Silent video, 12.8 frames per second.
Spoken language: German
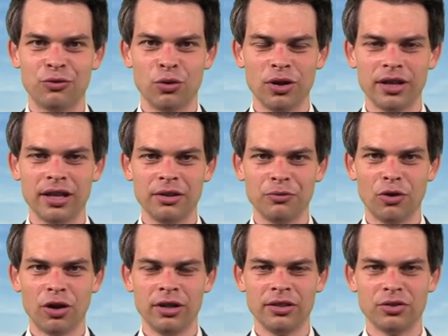vorgehen
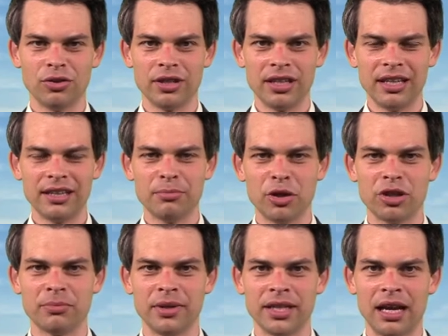wollen und ich
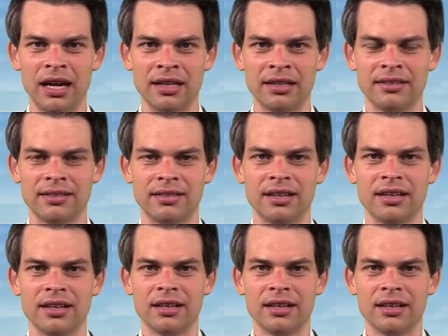möchte mich als